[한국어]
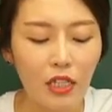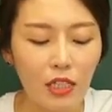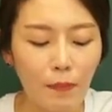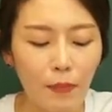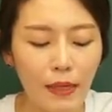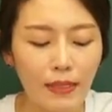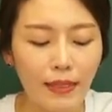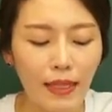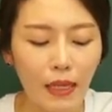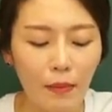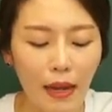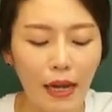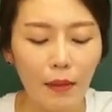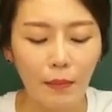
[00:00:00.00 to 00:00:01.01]
18세기
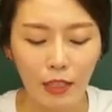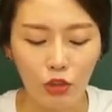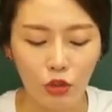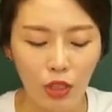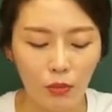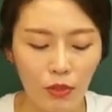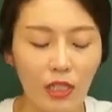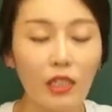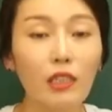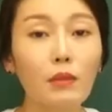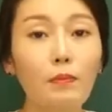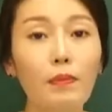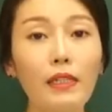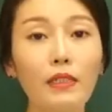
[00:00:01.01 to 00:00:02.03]
말 배추김치
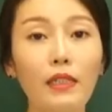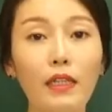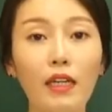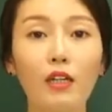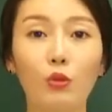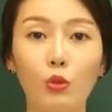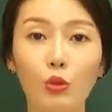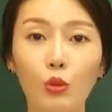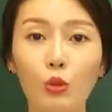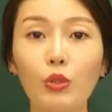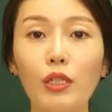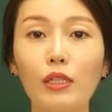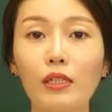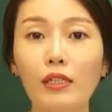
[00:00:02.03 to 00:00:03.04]
18세기 요
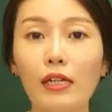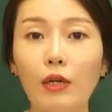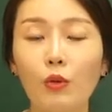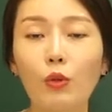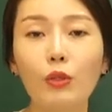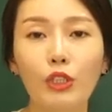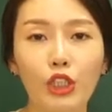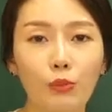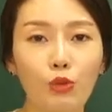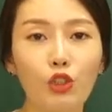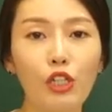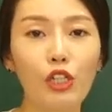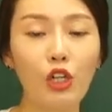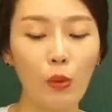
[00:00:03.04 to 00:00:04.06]
정도 체크를 하고
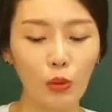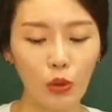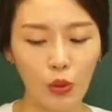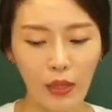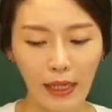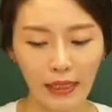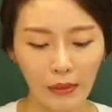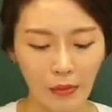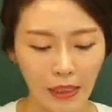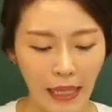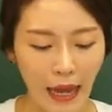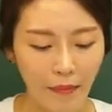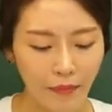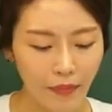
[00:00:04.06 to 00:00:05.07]
지문 읽어보도록
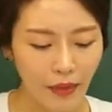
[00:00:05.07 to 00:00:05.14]
하겠습니다.